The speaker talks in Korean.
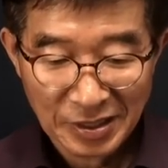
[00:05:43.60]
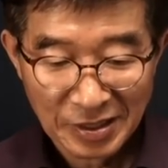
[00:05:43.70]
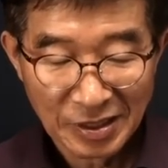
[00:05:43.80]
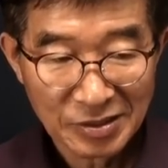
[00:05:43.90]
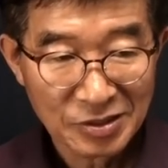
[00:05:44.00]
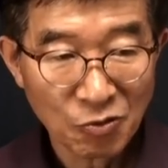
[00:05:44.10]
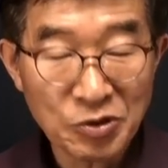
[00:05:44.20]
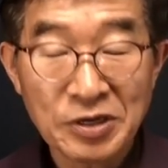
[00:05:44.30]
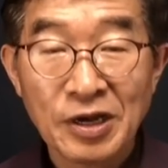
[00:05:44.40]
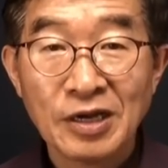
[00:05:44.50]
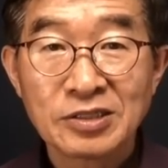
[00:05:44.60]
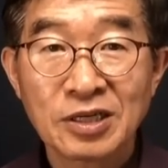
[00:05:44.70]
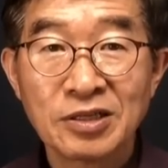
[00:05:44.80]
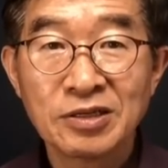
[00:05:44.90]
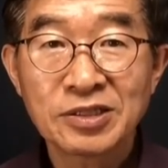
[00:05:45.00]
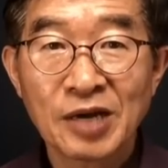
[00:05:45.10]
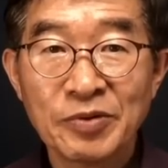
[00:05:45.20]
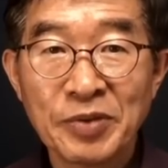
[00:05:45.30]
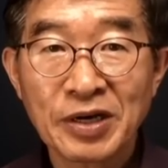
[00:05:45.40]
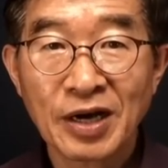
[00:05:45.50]
그러니까 소위
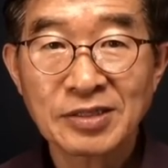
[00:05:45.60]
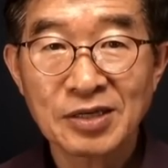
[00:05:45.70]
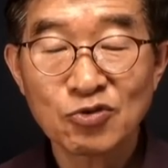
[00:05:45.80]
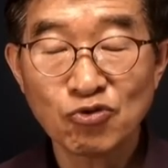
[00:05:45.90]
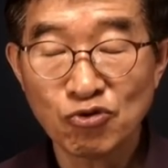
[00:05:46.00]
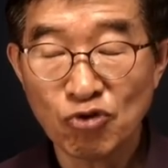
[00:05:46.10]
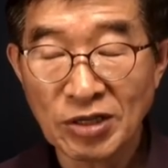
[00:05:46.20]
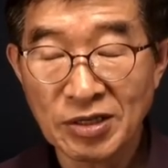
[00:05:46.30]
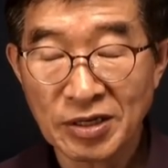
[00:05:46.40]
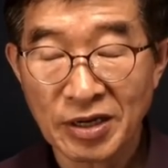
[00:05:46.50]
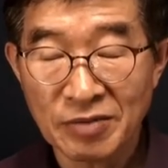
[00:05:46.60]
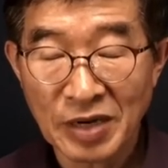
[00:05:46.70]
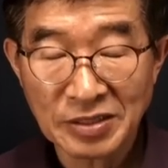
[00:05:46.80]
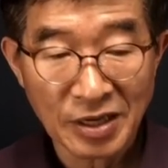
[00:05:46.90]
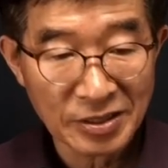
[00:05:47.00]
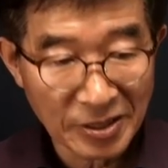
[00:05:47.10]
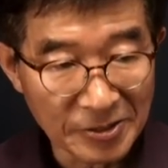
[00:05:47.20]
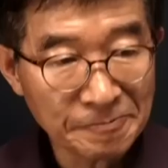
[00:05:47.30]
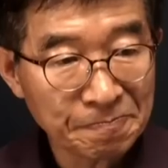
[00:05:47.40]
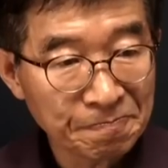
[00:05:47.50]
선거사범의 가장 중요한 역할을 맡아야
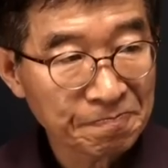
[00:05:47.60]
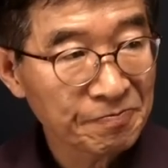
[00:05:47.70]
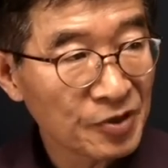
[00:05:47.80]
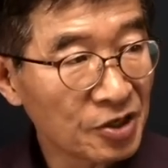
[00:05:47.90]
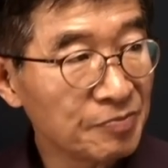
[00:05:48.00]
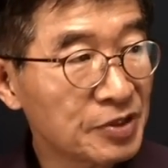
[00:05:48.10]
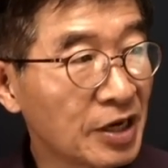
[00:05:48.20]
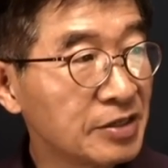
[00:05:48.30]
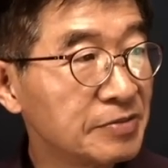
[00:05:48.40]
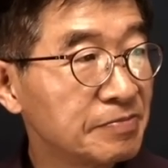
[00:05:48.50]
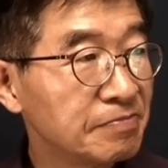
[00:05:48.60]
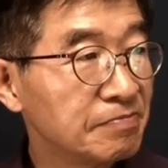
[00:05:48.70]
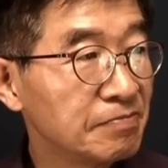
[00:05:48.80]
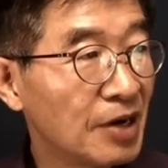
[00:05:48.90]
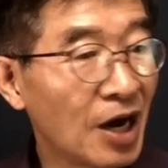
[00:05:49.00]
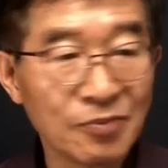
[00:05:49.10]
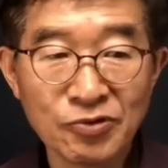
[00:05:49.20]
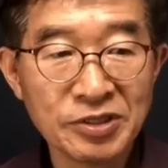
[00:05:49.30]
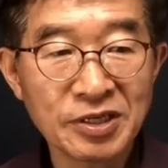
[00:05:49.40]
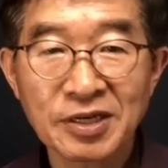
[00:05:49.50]
될 검찰은
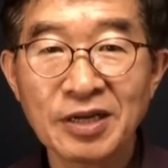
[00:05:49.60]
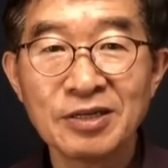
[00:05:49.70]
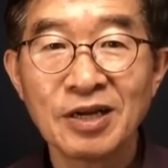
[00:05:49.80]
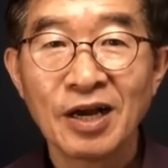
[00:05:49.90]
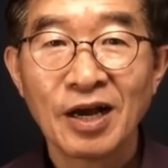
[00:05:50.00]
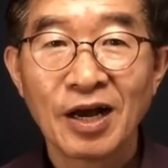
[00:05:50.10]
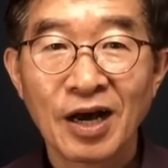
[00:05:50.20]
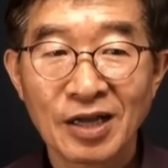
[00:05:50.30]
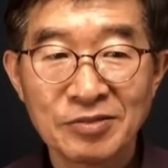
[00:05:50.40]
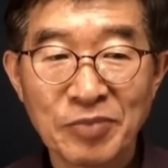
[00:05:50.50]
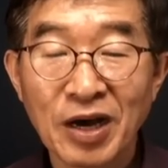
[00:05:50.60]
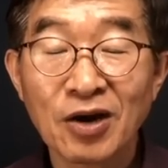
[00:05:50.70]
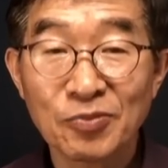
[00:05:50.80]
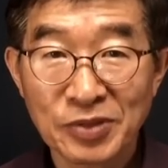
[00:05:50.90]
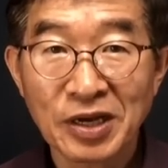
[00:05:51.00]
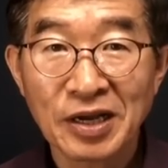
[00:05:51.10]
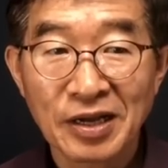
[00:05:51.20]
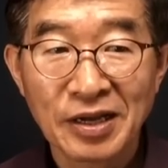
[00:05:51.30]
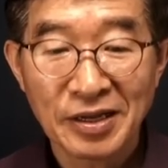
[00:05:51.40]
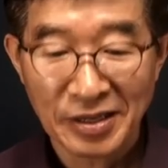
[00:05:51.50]
아무런 역할을 한 바가 없다.
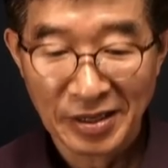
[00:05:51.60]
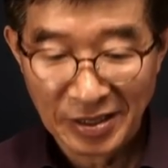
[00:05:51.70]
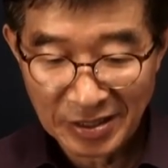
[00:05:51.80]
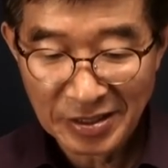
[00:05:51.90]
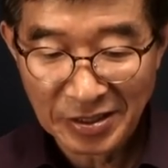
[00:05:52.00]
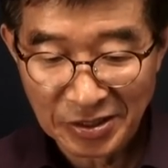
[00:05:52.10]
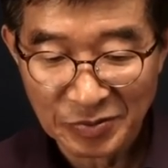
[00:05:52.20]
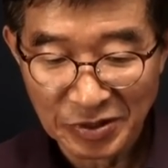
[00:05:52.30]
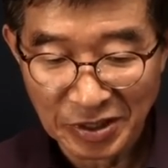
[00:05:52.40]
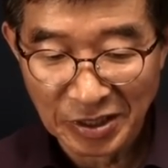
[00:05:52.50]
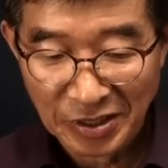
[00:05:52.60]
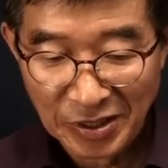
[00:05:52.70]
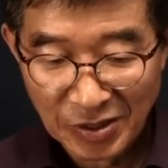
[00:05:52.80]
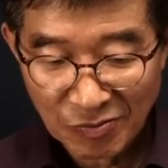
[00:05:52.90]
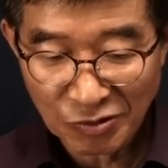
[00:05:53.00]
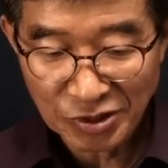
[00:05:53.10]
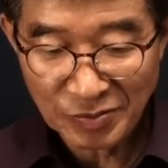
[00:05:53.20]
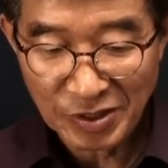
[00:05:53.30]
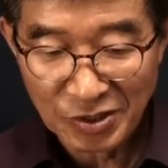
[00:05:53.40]
예, 이렇게 여러분들이 보시면